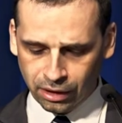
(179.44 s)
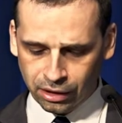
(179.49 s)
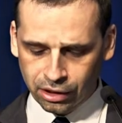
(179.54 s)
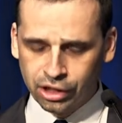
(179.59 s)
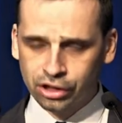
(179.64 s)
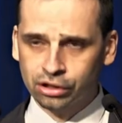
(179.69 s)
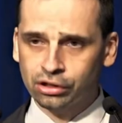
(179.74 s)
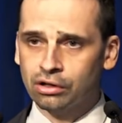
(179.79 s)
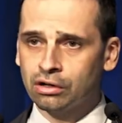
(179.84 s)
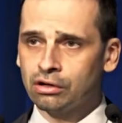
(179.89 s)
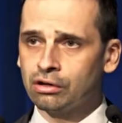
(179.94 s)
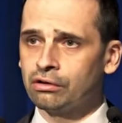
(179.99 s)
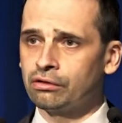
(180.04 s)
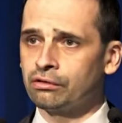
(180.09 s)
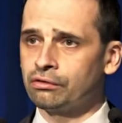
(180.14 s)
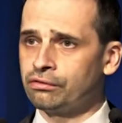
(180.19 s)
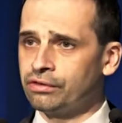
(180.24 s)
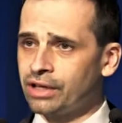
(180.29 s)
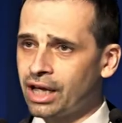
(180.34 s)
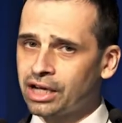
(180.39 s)
I
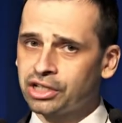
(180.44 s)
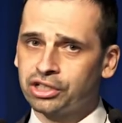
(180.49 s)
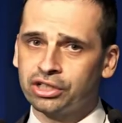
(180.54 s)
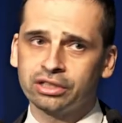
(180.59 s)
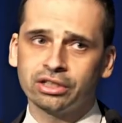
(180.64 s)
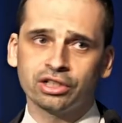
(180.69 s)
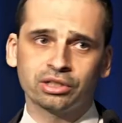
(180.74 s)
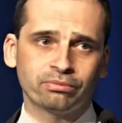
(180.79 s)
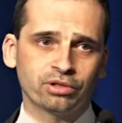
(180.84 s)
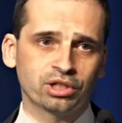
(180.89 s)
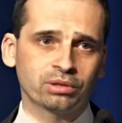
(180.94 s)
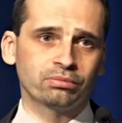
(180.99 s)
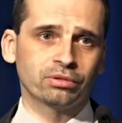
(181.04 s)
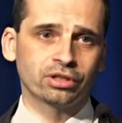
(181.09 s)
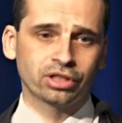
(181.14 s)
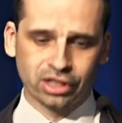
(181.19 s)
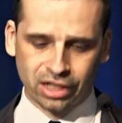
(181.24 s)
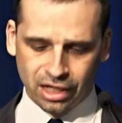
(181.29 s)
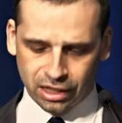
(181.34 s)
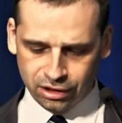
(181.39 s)
to większe, niż byśmy
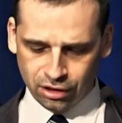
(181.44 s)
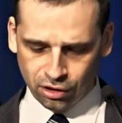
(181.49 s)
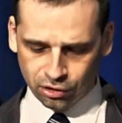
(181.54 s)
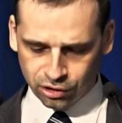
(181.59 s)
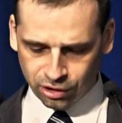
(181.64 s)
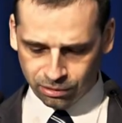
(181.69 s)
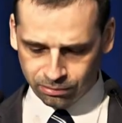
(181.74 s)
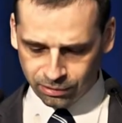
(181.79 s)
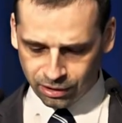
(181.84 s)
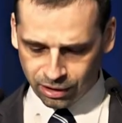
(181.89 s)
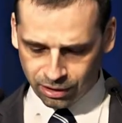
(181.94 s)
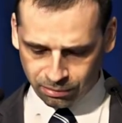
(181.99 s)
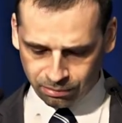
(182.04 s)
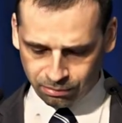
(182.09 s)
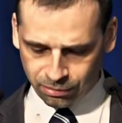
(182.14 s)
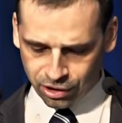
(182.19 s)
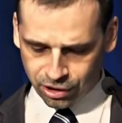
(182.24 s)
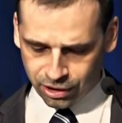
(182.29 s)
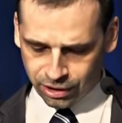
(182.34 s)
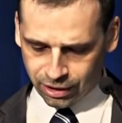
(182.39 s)
chcieli o tym
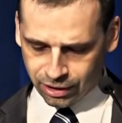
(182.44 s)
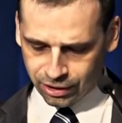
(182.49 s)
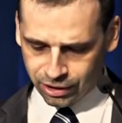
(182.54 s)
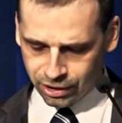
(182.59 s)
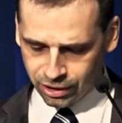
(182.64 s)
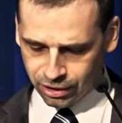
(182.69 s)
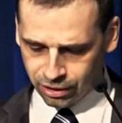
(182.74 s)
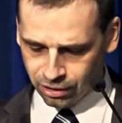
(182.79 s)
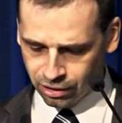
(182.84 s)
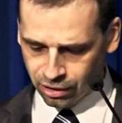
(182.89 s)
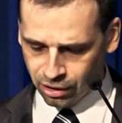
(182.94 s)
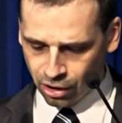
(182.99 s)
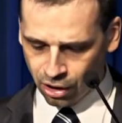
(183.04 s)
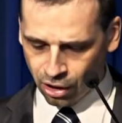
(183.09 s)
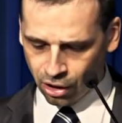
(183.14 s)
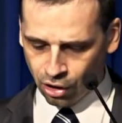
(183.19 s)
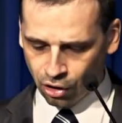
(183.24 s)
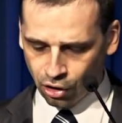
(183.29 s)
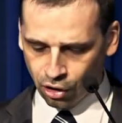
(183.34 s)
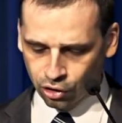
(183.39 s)
myśleć
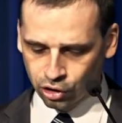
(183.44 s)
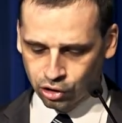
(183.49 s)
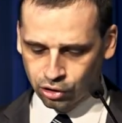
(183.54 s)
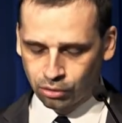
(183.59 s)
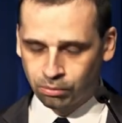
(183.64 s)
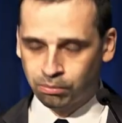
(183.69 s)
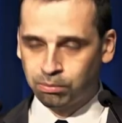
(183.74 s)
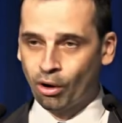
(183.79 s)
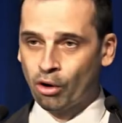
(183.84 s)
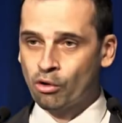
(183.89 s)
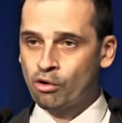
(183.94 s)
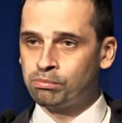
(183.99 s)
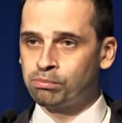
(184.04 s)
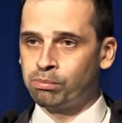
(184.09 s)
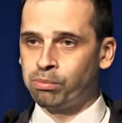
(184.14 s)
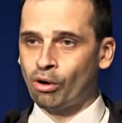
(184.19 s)
od po,